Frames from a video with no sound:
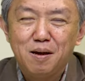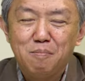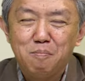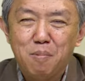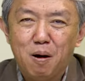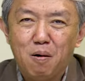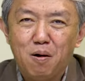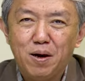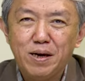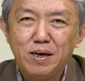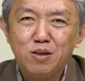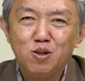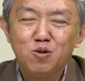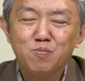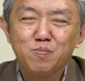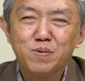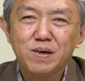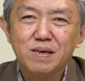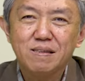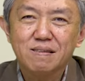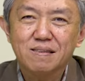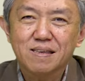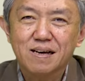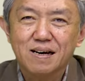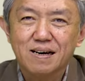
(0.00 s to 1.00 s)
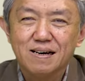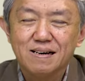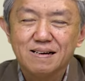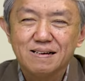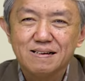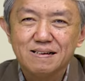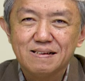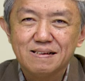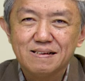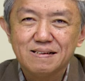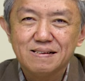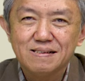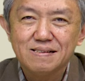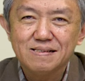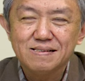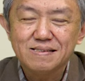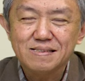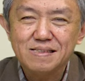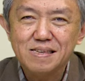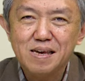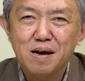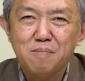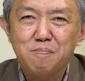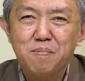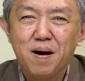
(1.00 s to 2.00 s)
bahwa hidup kita
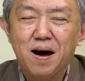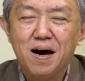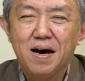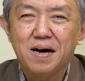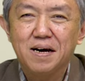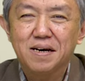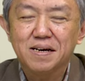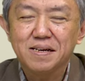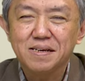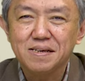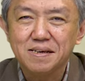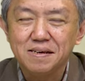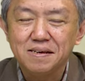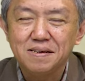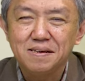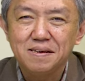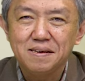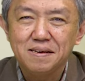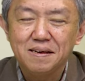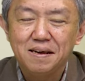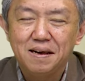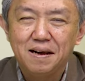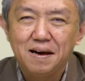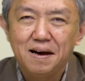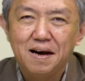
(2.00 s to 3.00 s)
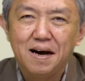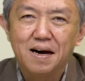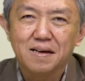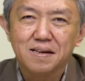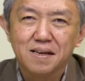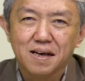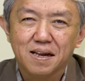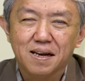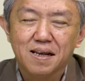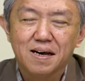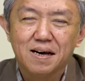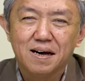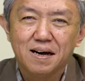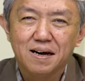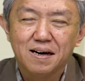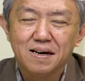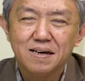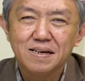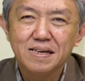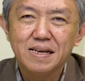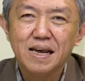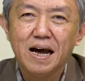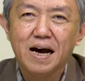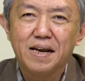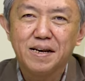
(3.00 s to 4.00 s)
setiap hari adalah
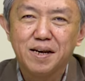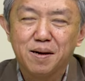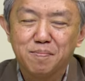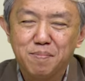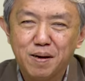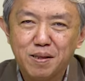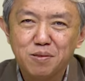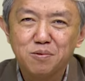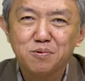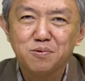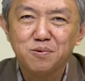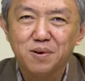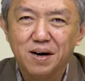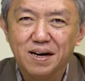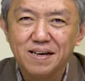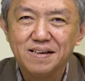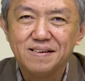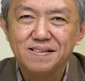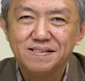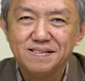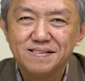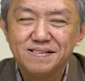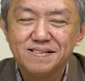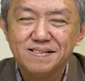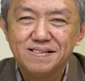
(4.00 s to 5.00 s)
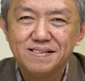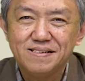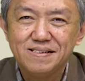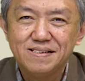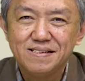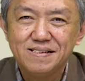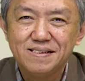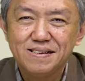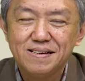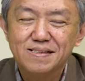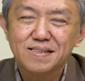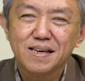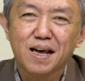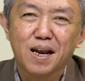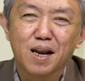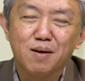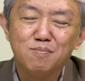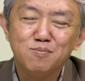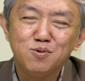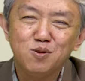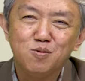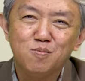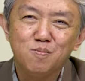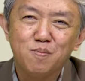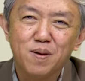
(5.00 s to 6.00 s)
di hadapan Tuhan.
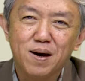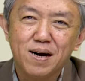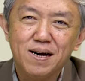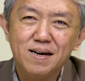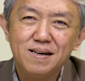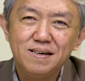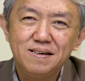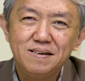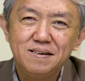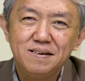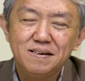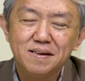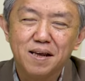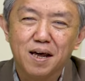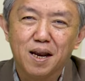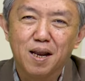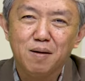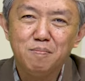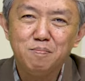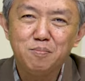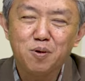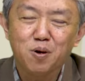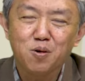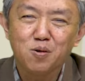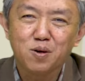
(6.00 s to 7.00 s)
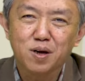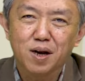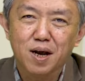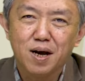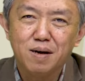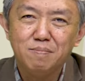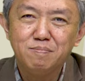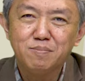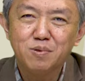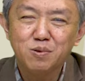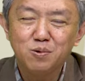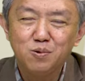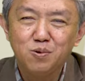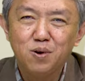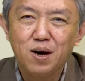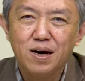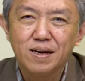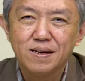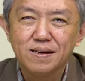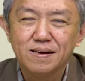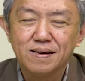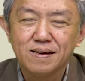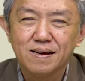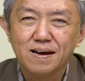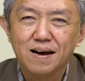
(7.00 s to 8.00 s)
Salam jumpa dalam program
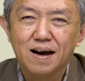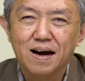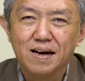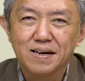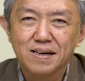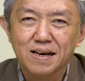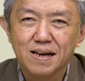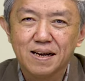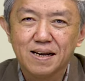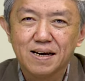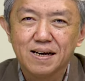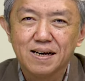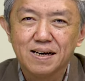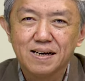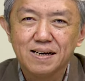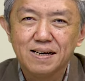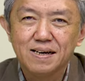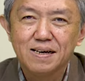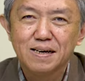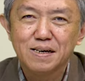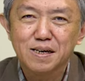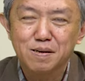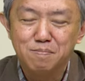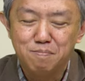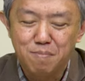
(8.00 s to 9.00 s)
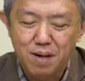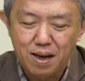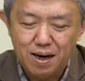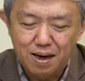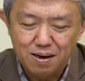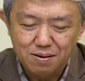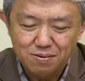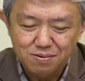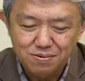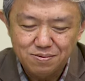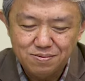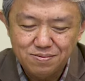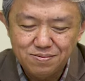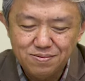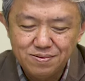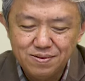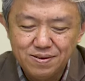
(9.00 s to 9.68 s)
Tuhan adalah gembalaku.